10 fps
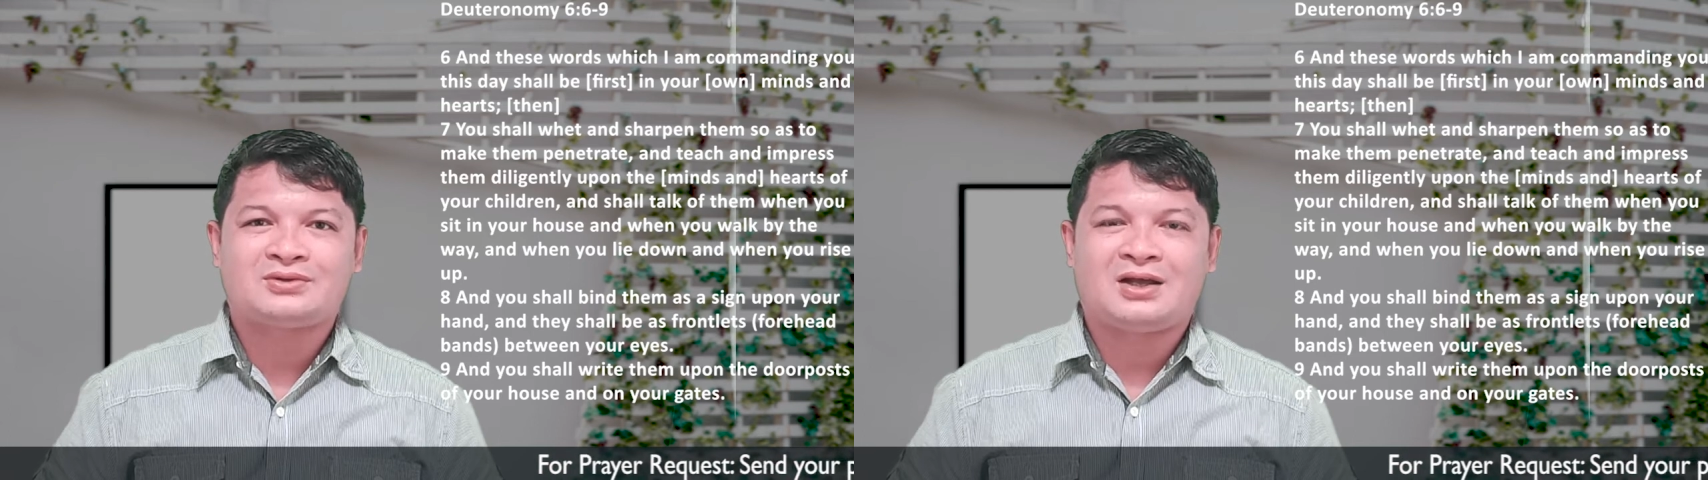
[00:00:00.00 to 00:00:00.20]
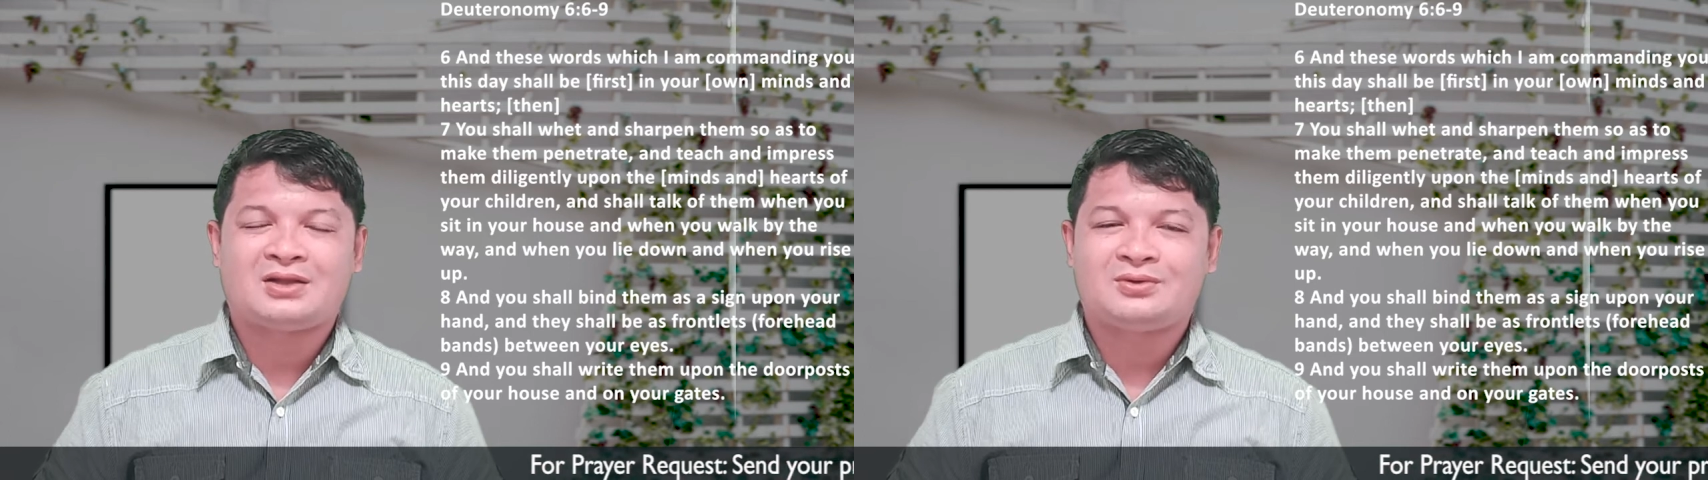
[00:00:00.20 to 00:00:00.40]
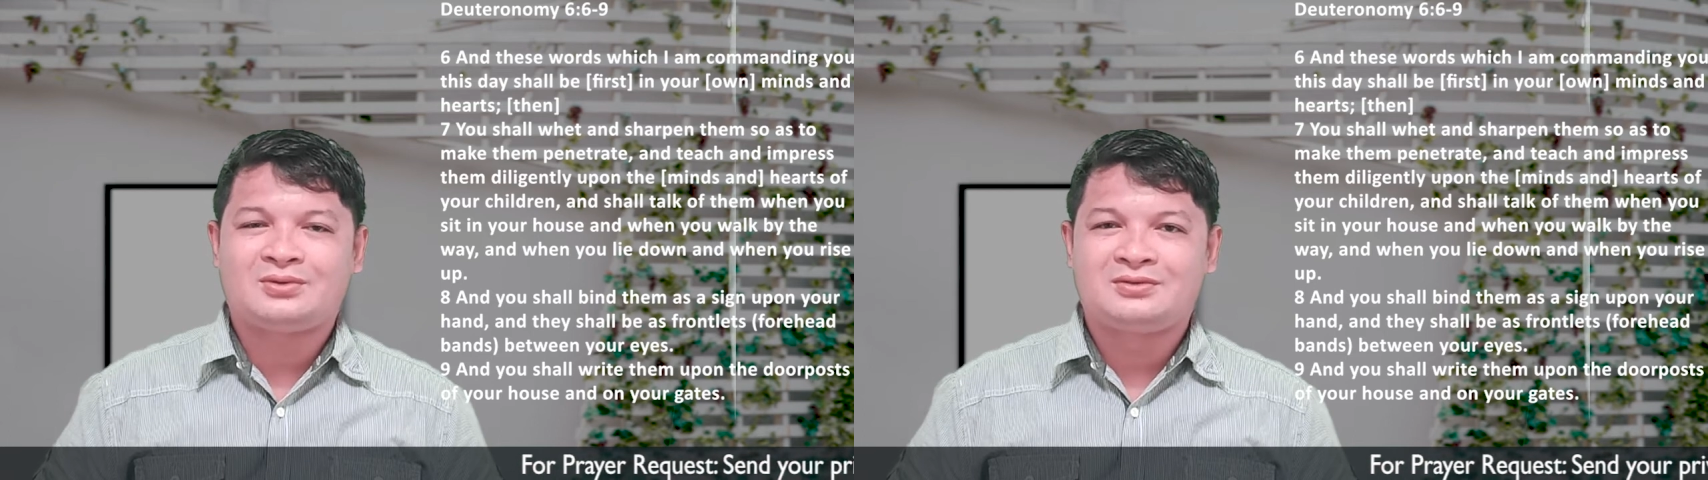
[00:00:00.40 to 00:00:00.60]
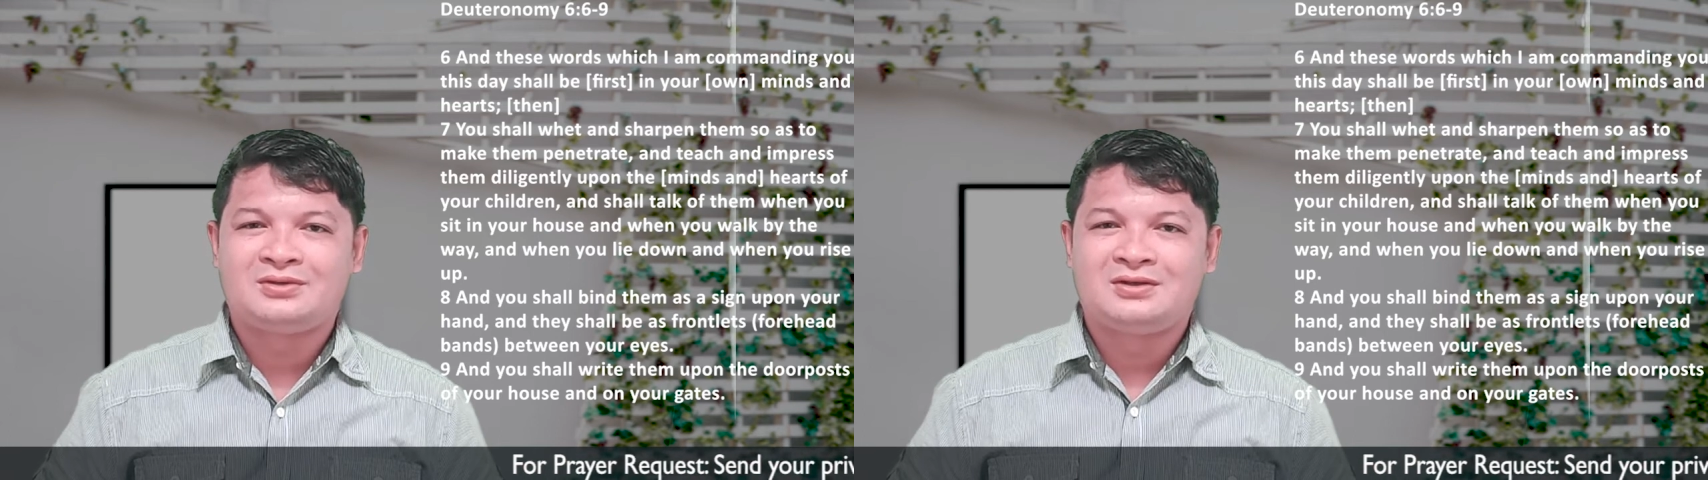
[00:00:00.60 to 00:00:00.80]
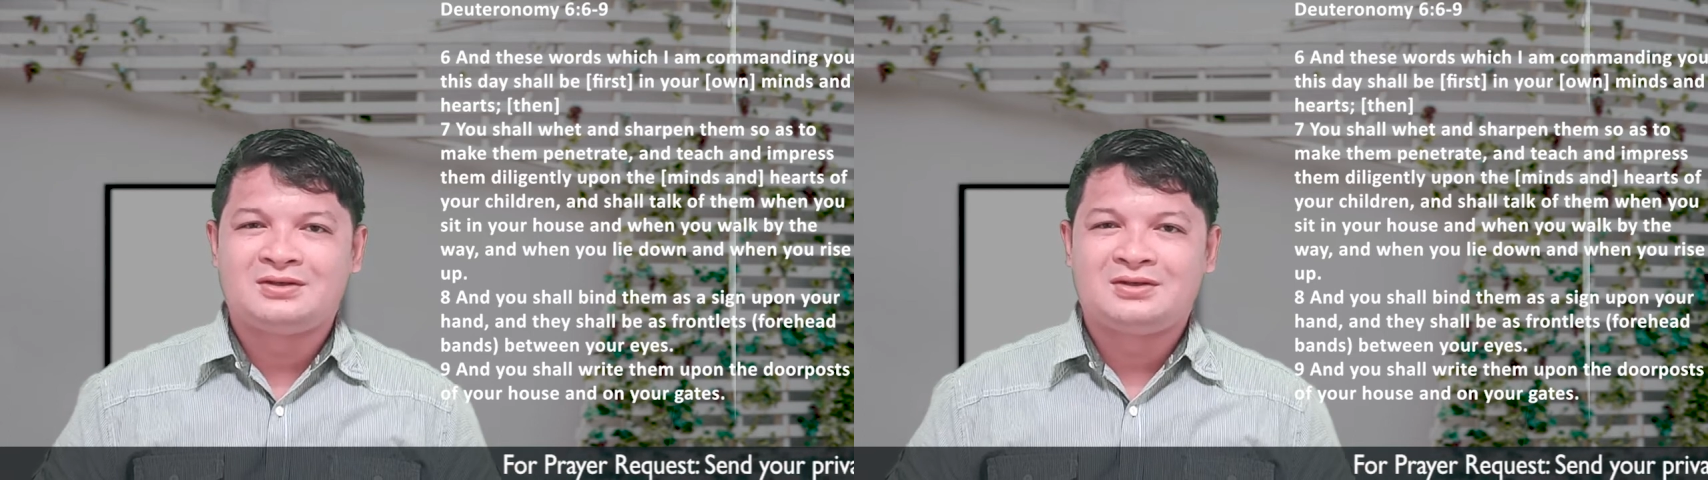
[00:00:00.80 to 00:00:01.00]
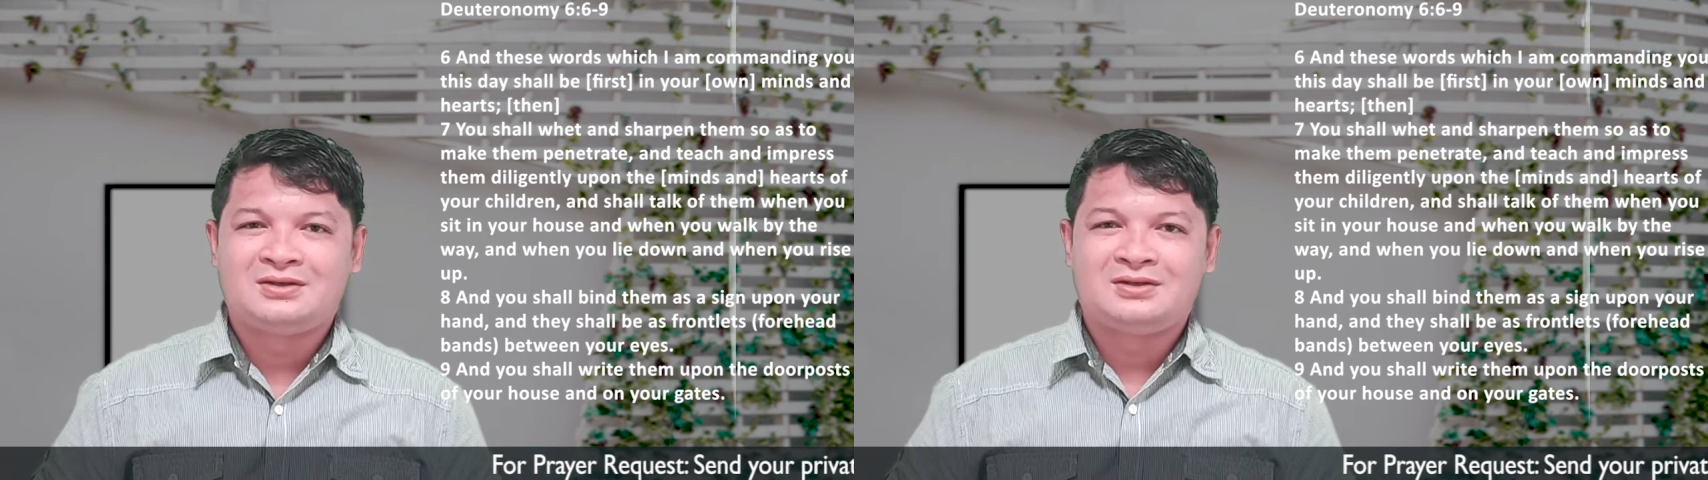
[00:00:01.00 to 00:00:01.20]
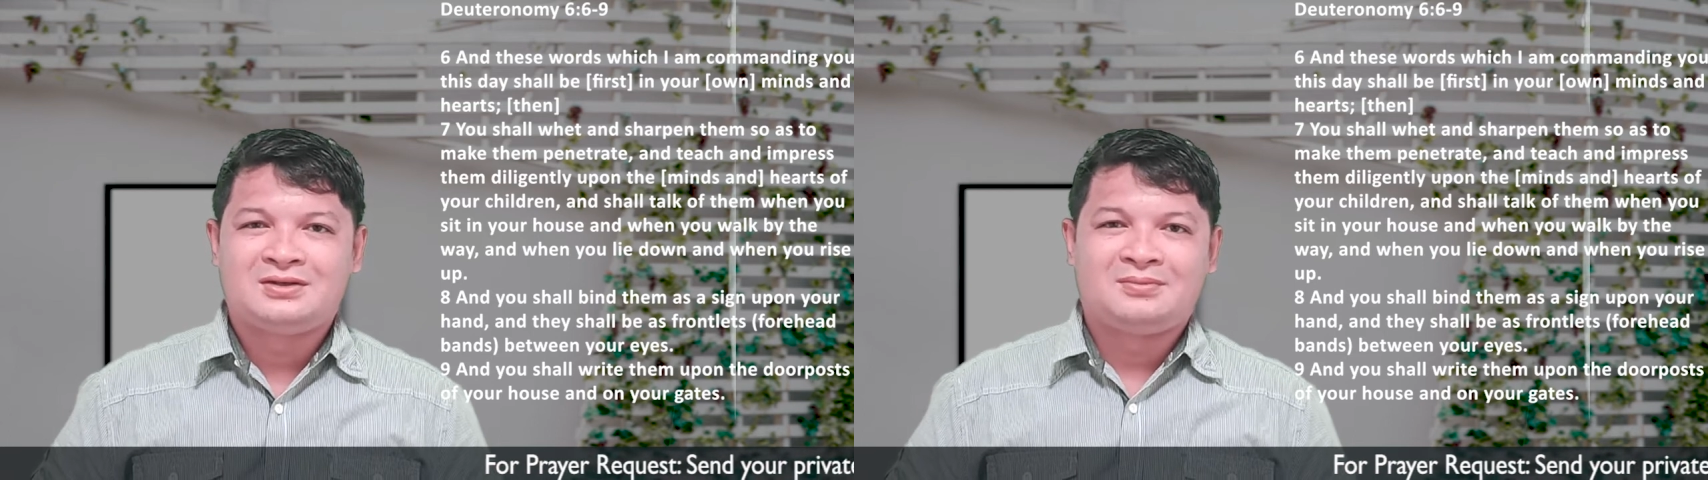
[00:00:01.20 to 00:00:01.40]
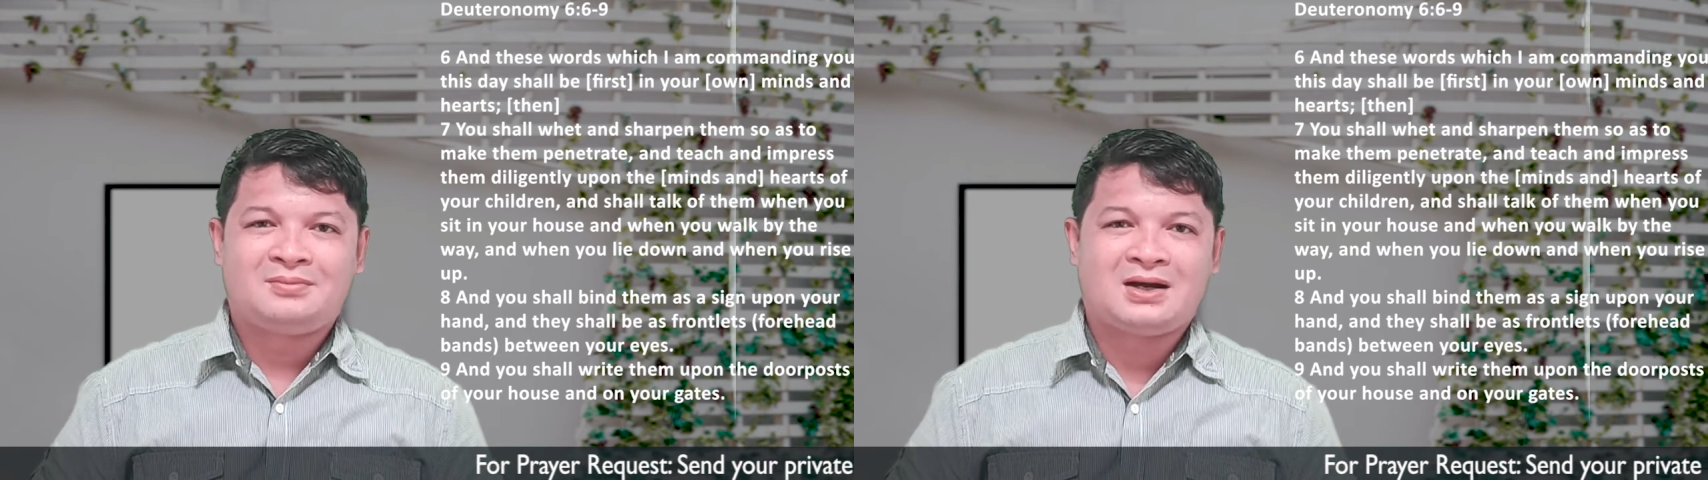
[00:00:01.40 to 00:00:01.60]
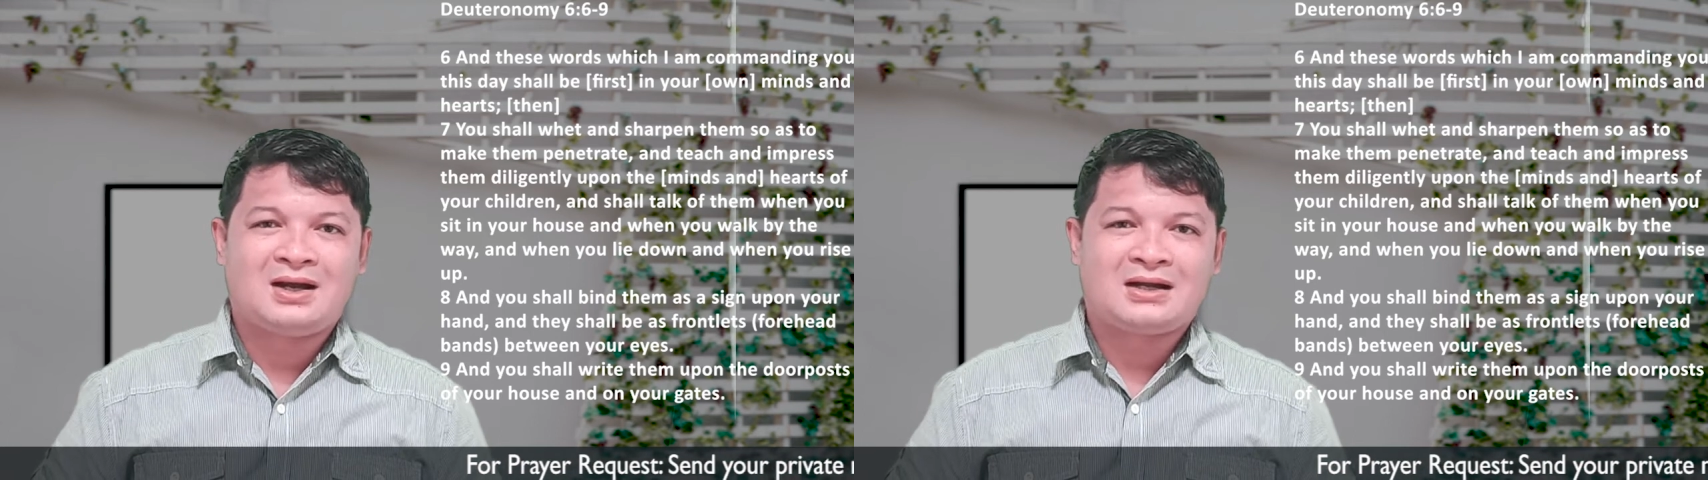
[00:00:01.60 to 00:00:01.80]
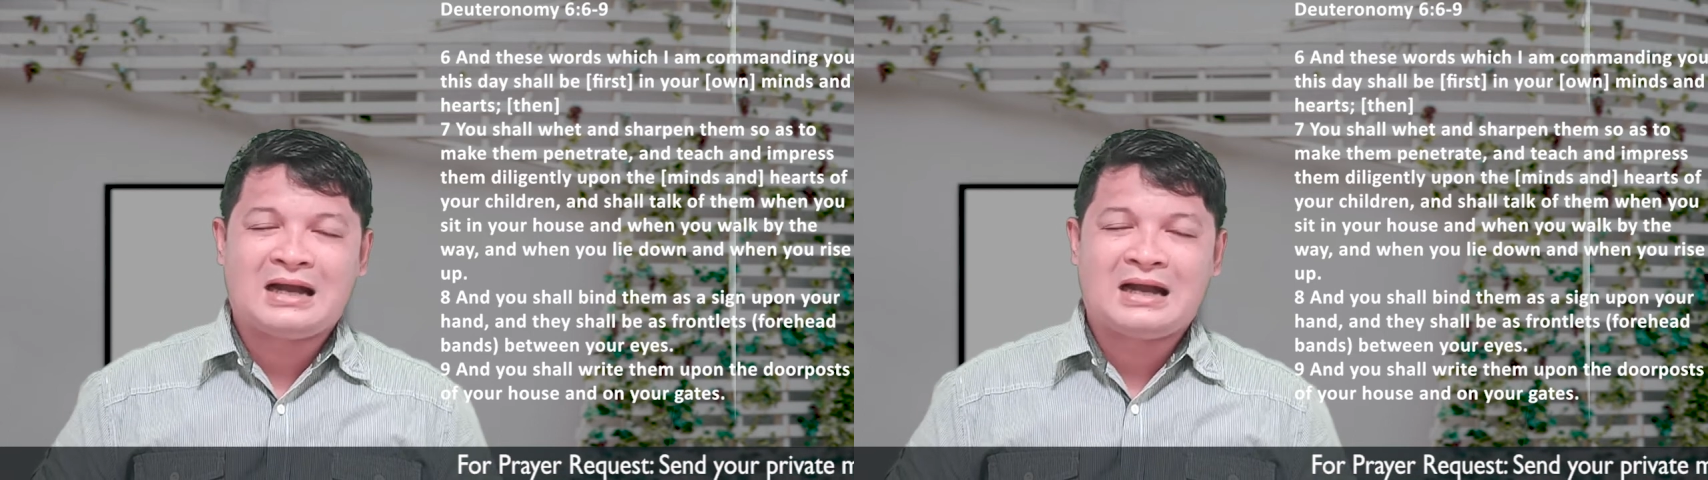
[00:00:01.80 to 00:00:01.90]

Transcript: sa atong mga